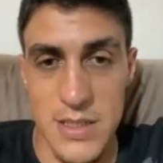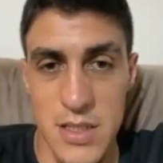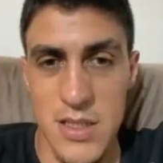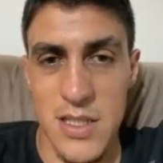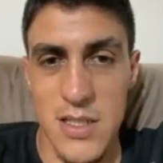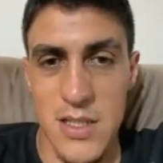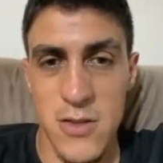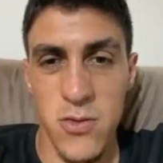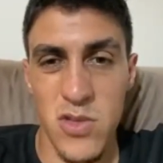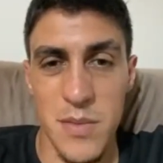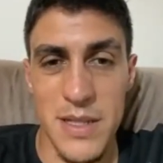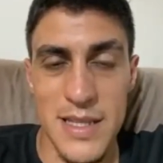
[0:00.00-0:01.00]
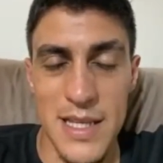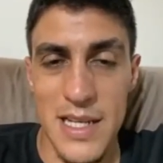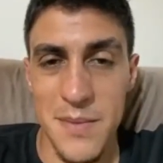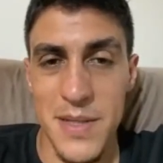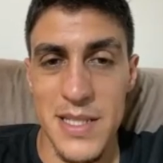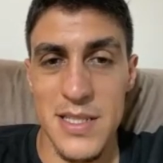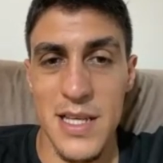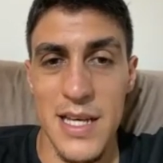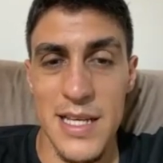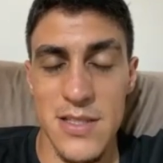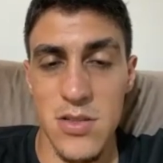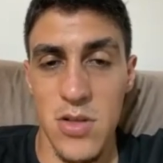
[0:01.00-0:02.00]
es, fundamental y en base a
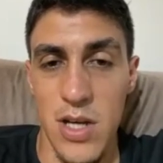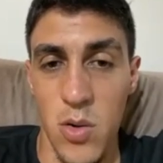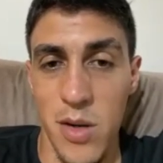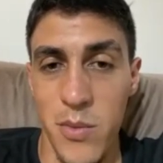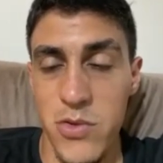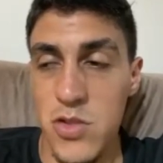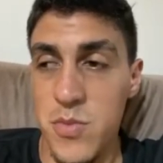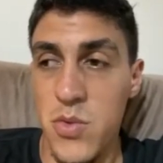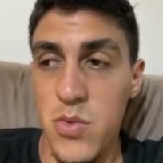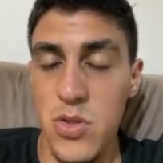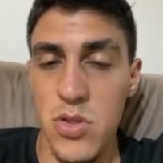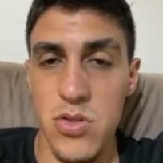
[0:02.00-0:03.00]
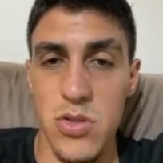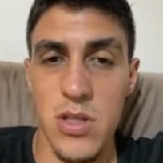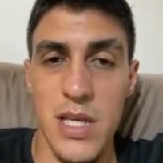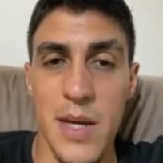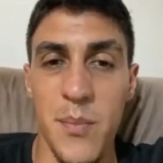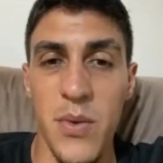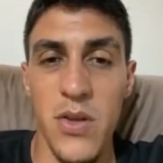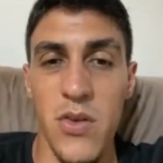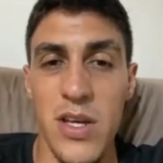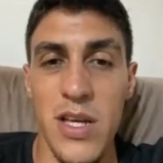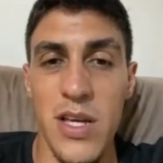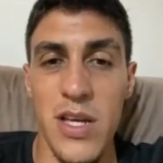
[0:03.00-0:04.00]
eso, a jugar muchos minutos, ya puedo
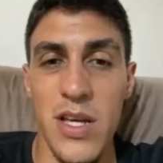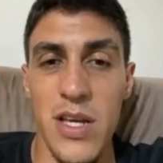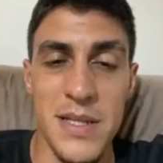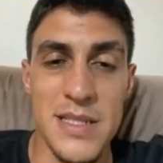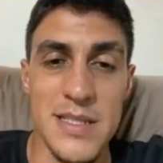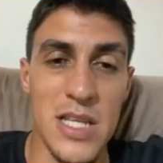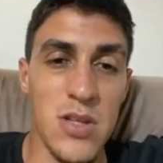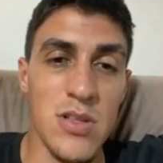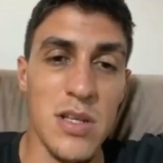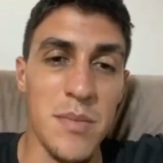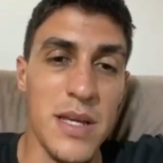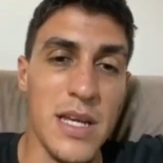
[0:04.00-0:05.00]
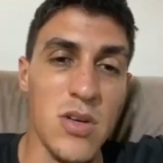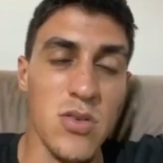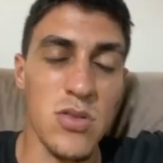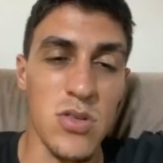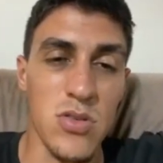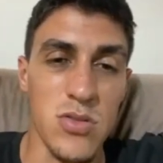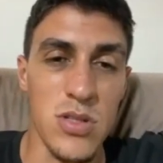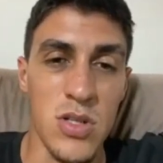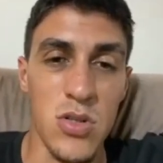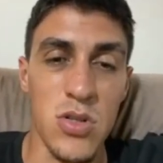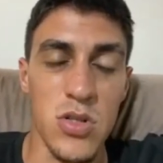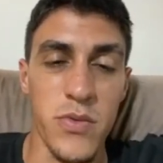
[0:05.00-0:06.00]
ir, ir pensando también en otros, en
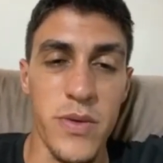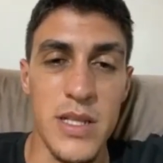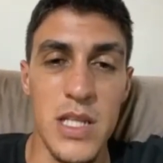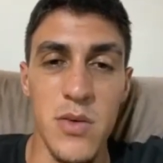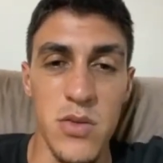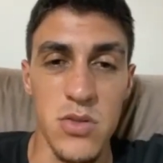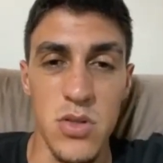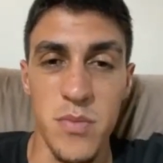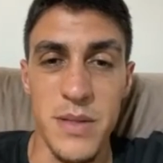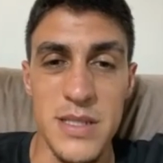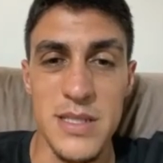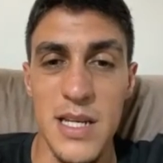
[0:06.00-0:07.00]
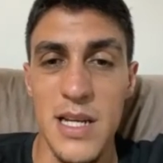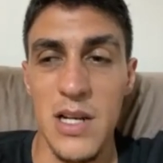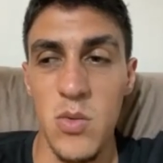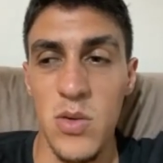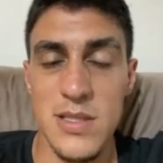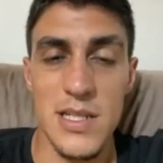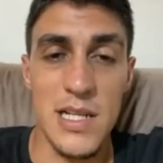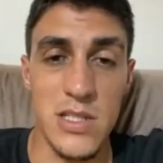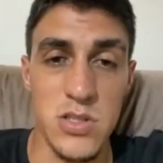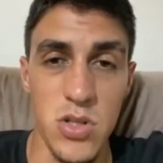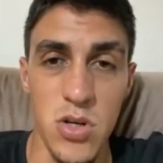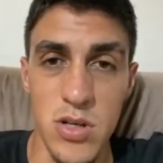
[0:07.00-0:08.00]
otros objetivos, ¿no? Pensar en una
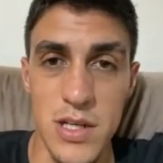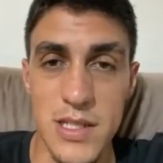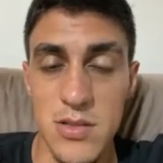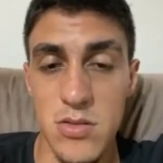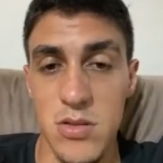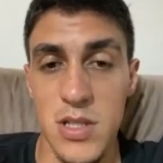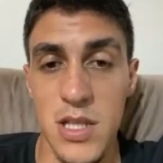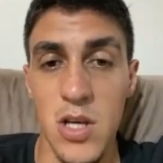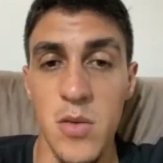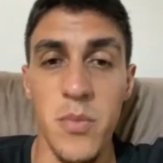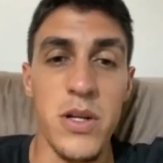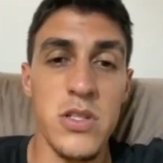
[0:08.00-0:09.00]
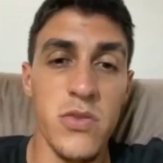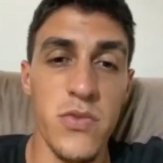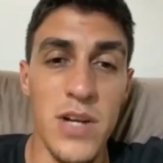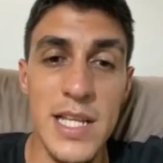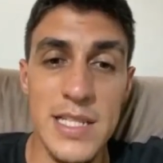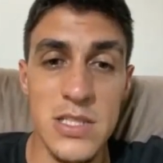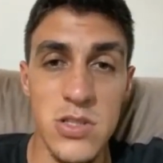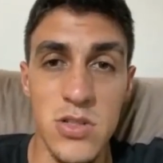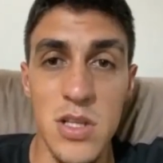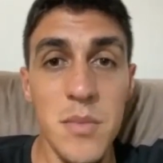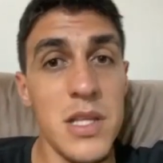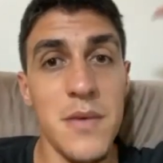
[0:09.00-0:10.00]
selección, que eso te digo, por eso fue la decisión
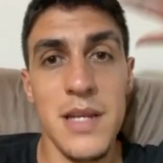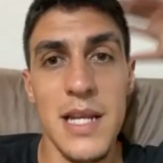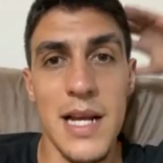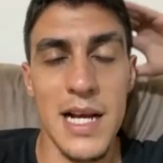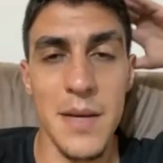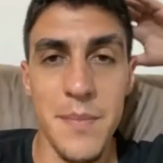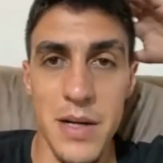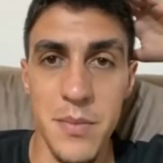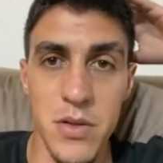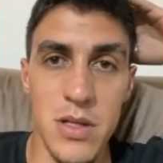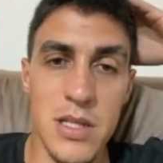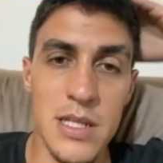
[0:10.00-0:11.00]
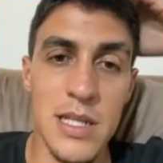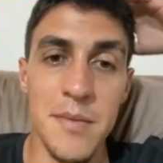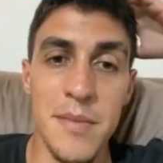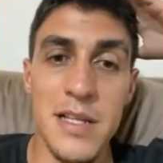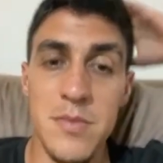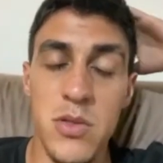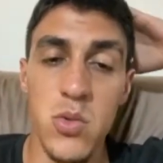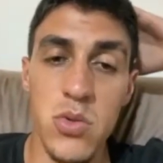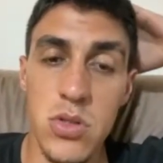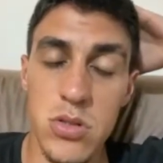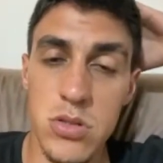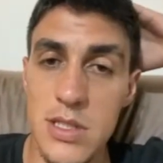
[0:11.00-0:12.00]
también de venir acá para poder tener más
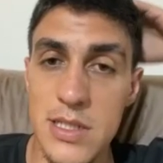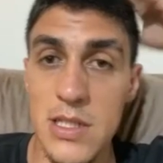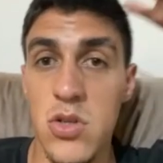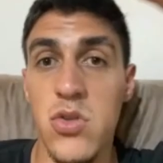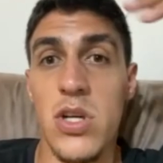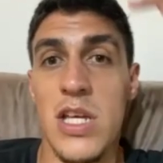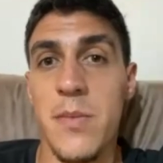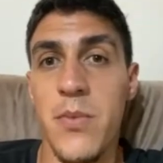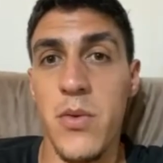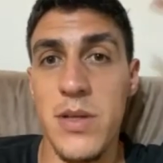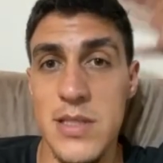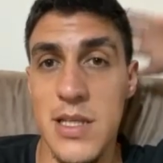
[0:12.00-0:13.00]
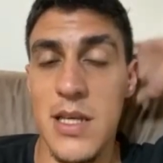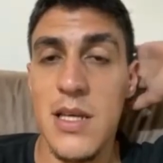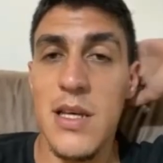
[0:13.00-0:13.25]
minutos, quizás en otro equipo hubiese